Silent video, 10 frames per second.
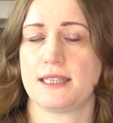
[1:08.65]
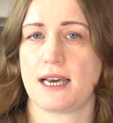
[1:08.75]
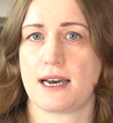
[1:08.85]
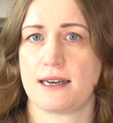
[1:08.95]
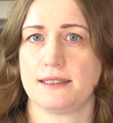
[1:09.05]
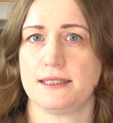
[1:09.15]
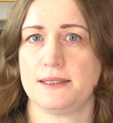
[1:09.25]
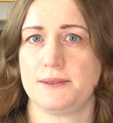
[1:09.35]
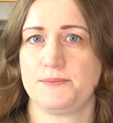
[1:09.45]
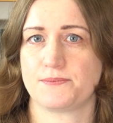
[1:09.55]
na
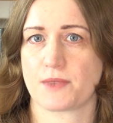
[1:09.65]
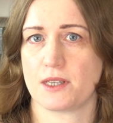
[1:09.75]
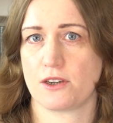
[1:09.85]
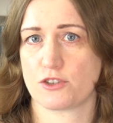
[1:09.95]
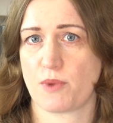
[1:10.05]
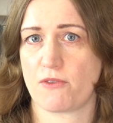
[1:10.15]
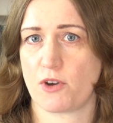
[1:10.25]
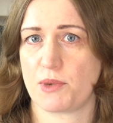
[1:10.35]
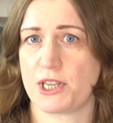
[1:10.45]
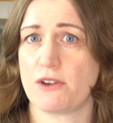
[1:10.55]
y, rozmowy
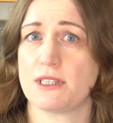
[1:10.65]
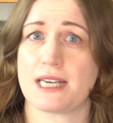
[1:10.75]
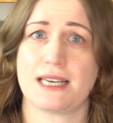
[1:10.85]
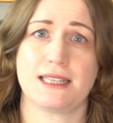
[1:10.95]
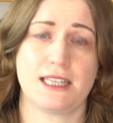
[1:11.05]
o pieniądzach.